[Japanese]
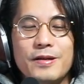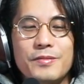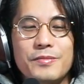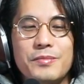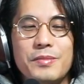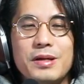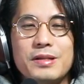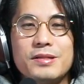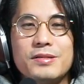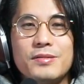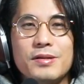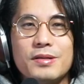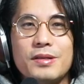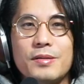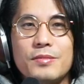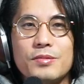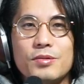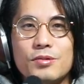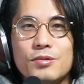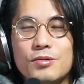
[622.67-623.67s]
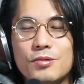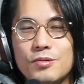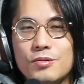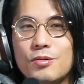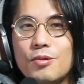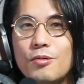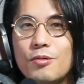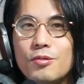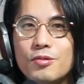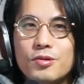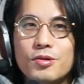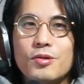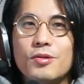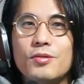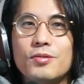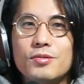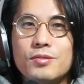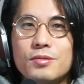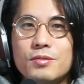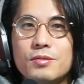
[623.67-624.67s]
松は多分その東
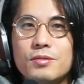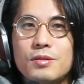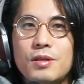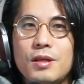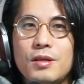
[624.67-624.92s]
京って